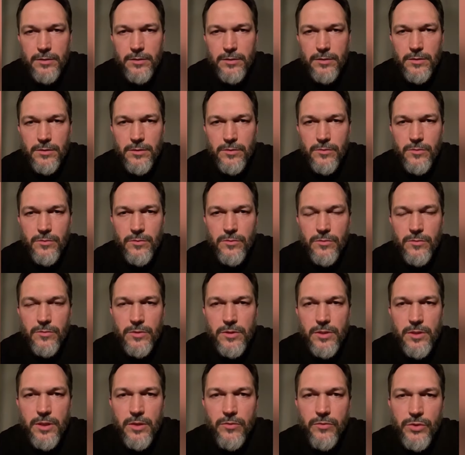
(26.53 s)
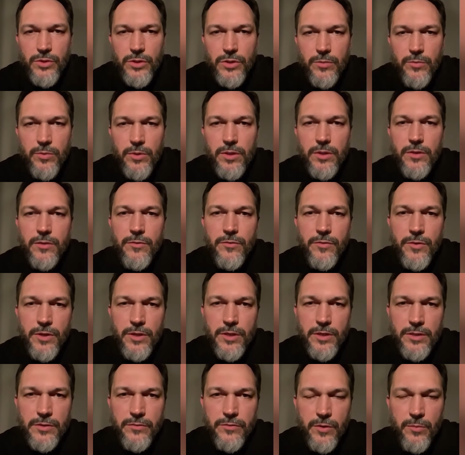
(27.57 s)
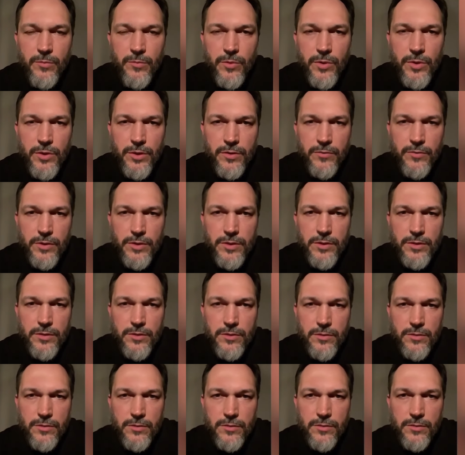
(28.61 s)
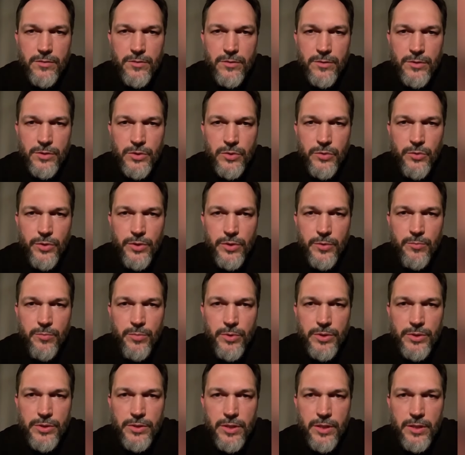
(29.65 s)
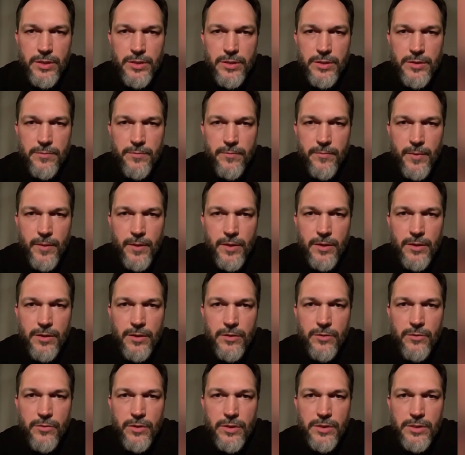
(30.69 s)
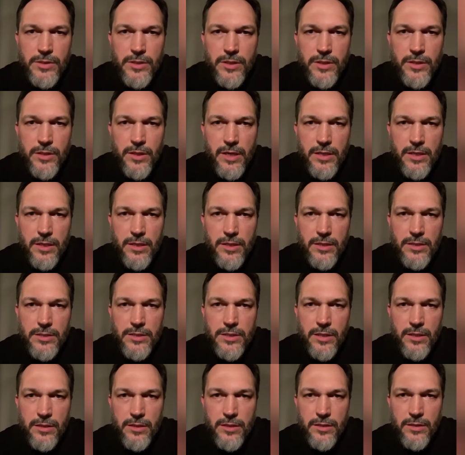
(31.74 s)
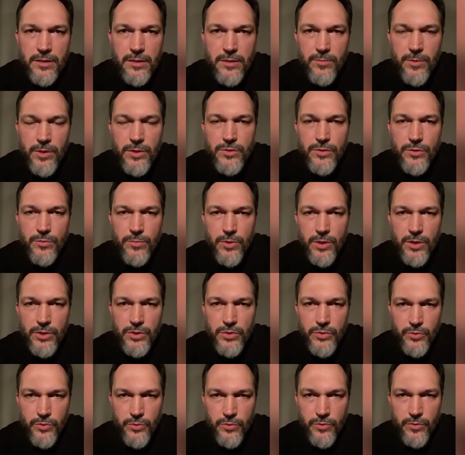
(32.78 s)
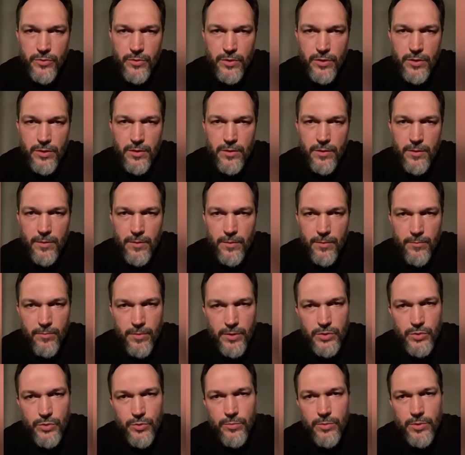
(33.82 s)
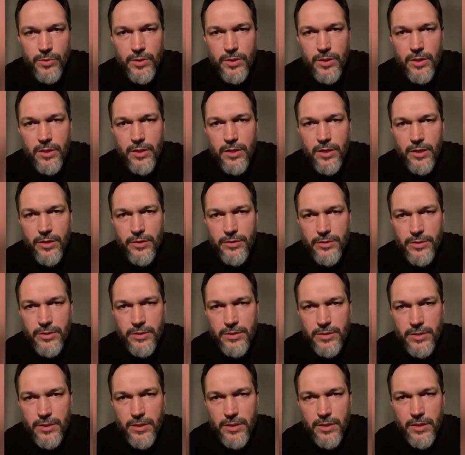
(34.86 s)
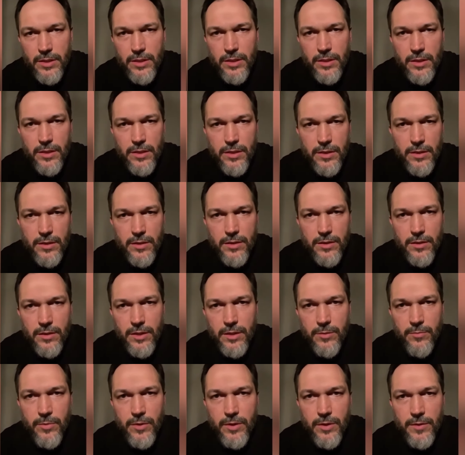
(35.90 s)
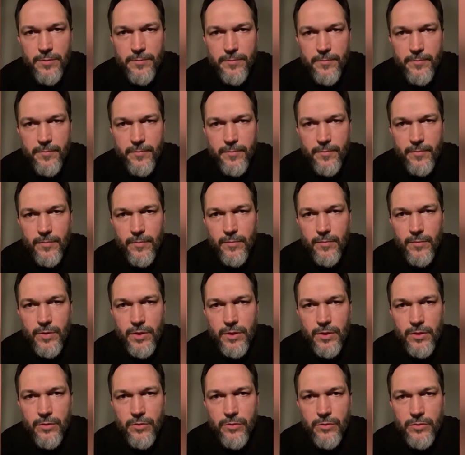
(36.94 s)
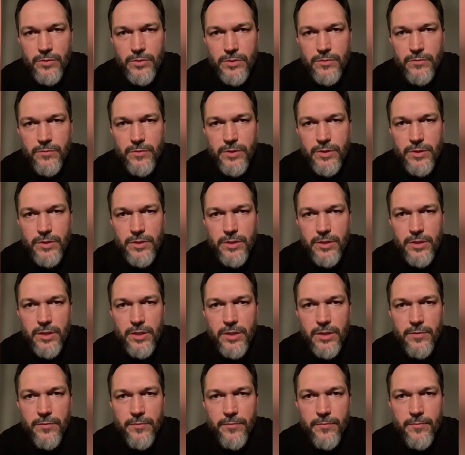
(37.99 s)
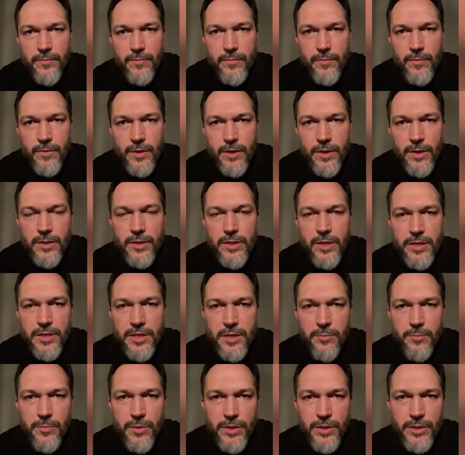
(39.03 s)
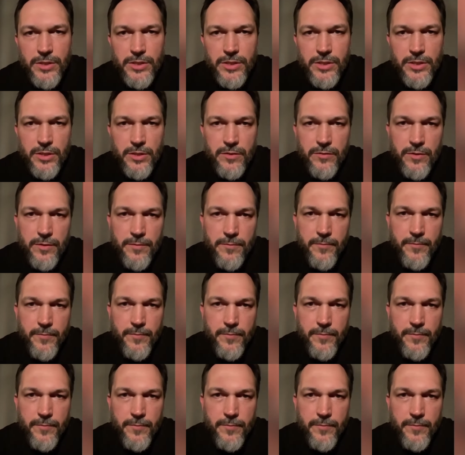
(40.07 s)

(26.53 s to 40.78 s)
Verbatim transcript: Ну, для того, чтобы верно сформулировать, стоит почитать книгу отца Иоанна Крестьянкина, небольшую брошюру пособие для кающихся, либо книгу святителя Игнатия Бринчанинова